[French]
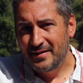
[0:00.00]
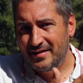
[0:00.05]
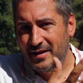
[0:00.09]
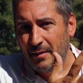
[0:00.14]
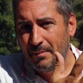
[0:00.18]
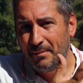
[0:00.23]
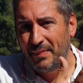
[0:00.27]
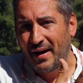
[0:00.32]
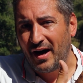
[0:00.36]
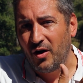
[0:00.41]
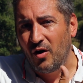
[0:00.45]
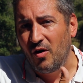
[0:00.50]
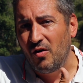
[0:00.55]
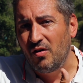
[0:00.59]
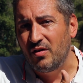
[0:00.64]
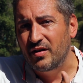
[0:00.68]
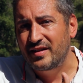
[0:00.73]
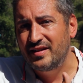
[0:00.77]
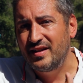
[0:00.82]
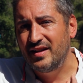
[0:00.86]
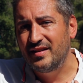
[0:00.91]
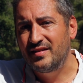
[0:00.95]
des
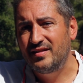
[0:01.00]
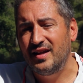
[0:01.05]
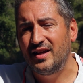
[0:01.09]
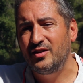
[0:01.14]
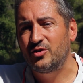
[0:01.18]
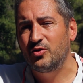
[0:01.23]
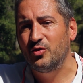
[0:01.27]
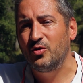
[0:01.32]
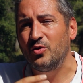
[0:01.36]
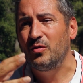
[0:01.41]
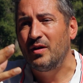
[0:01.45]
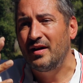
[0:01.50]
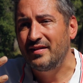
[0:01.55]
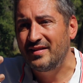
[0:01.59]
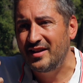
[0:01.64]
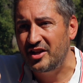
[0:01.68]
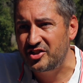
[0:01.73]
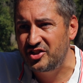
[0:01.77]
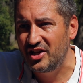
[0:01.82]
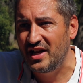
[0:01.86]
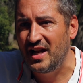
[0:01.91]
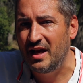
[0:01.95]
parents qui était de
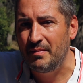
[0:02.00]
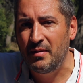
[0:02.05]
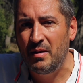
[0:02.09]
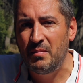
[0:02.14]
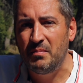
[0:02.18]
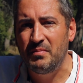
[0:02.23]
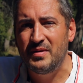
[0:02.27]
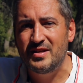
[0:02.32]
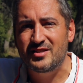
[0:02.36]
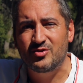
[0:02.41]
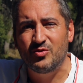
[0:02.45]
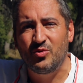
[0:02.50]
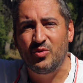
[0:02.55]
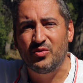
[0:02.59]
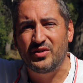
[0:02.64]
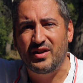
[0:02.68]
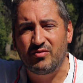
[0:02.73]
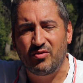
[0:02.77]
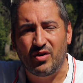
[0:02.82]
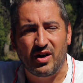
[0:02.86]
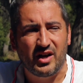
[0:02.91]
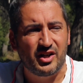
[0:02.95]
d'acheter la même maison,
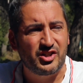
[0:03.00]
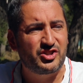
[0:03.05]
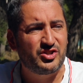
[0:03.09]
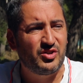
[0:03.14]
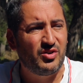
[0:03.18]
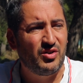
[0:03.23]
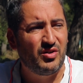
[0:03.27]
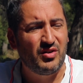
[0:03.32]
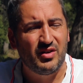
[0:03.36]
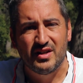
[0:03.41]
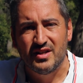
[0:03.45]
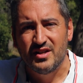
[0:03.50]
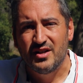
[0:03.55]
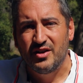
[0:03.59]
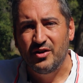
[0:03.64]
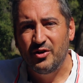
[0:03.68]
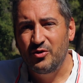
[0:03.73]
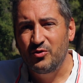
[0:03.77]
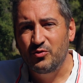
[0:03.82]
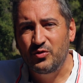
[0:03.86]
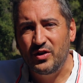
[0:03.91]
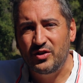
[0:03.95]
d'avoir un champ,
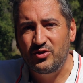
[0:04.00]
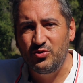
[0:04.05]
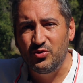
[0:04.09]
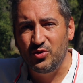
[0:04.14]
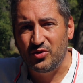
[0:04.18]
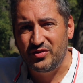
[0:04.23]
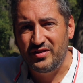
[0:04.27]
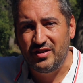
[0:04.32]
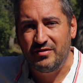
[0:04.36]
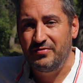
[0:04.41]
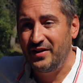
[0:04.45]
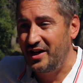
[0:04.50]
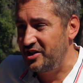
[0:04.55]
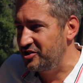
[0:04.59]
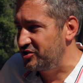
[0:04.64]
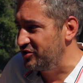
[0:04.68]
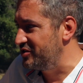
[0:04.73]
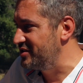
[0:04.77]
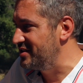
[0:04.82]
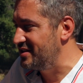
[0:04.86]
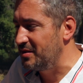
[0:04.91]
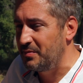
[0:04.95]
une voiture, des
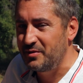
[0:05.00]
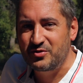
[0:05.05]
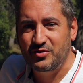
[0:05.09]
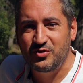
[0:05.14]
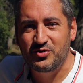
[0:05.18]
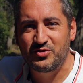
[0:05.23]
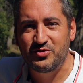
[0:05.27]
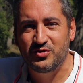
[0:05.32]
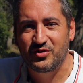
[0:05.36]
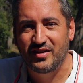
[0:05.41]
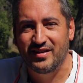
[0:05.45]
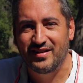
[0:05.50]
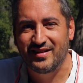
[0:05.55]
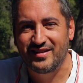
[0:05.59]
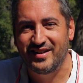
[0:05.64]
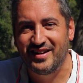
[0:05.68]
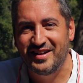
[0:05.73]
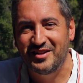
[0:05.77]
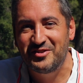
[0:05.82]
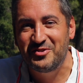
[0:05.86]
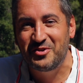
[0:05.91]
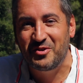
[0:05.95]
vaches. Je dis ça parce que je suis dans la,
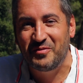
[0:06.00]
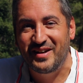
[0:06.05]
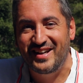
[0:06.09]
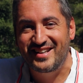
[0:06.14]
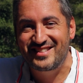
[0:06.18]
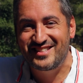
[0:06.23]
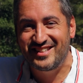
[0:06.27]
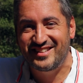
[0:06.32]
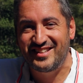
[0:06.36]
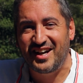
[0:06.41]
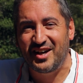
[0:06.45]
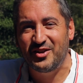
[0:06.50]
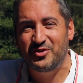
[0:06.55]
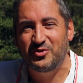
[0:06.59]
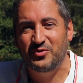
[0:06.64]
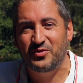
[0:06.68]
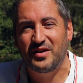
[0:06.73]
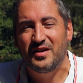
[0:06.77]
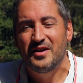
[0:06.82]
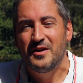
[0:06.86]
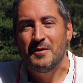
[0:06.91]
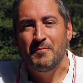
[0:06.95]
nature, mais etc.
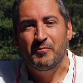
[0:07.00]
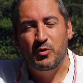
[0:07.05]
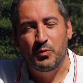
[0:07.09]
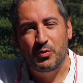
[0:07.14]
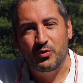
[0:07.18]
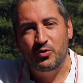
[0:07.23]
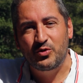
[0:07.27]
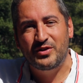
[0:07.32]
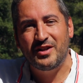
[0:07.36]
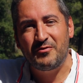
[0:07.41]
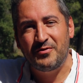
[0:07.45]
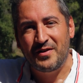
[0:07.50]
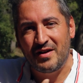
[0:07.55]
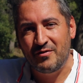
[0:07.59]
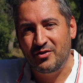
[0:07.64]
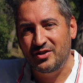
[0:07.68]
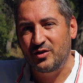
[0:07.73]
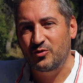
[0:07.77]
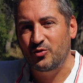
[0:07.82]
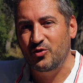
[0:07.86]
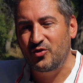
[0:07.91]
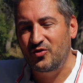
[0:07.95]
Tu vois, tu peux tout à fait
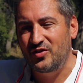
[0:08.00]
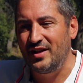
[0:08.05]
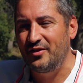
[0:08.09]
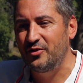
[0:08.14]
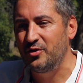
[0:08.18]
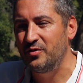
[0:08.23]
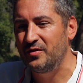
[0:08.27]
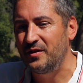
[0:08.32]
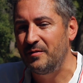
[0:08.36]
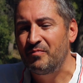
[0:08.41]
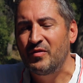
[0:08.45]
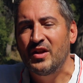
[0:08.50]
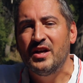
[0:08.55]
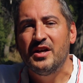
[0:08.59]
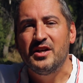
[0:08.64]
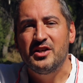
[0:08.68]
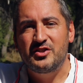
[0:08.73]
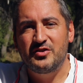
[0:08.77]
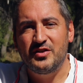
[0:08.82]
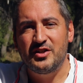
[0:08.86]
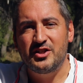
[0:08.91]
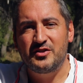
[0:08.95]
inventer ton style de vie.
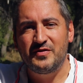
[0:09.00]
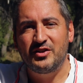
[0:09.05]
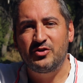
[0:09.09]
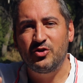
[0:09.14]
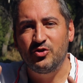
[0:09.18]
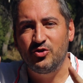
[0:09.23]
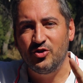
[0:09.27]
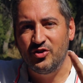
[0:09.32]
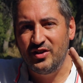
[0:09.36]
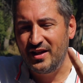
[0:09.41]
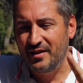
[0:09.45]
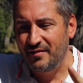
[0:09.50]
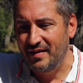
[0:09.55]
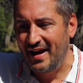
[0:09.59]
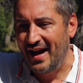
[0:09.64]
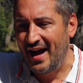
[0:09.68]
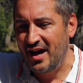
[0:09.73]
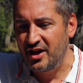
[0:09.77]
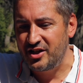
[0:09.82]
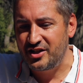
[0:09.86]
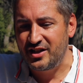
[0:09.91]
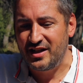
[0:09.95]
Je, vais te donner,
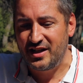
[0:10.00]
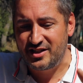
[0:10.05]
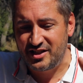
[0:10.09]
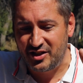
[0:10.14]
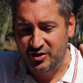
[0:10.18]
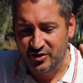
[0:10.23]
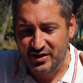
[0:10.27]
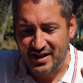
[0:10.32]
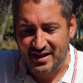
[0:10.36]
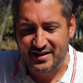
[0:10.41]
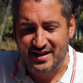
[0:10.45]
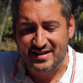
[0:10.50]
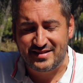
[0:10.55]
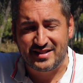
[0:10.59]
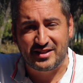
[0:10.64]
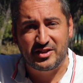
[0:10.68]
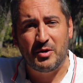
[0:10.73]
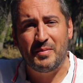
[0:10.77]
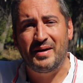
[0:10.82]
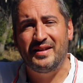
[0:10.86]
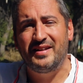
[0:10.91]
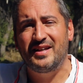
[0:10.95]
et j'ai donné à
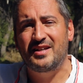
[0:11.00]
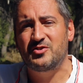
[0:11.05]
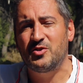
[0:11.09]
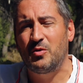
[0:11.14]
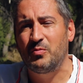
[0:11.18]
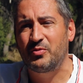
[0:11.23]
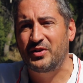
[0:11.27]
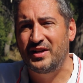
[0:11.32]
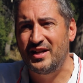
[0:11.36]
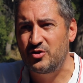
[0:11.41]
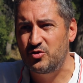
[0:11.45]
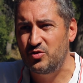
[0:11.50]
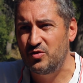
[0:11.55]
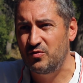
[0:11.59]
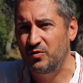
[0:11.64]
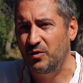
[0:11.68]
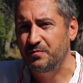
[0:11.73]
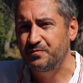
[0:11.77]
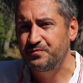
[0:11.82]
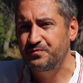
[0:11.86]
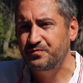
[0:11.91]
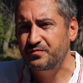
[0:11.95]
cet homme un exemple qui est le
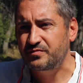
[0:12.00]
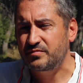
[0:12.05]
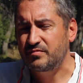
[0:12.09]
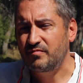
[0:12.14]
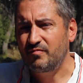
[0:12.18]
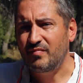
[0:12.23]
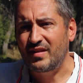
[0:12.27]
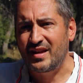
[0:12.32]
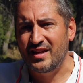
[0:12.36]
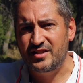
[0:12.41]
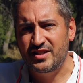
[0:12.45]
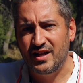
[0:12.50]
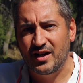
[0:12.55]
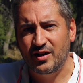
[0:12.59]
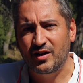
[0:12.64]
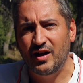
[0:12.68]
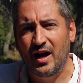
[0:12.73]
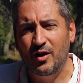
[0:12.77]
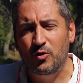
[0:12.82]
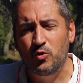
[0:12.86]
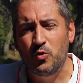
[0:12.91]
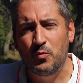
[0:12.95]
suivant. J'ai un,
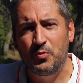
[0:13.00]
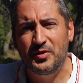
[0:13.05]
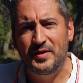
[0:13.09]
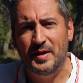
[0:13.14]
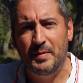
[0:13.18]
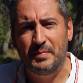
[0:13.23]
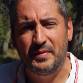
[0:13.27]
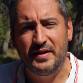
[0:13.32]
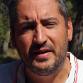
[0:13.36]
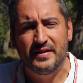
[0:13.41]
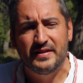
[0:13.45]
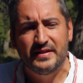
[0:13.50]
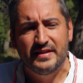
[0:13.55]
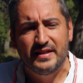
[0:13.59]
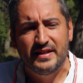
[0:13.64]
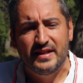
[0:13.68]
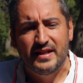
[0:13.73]
un couple d'amis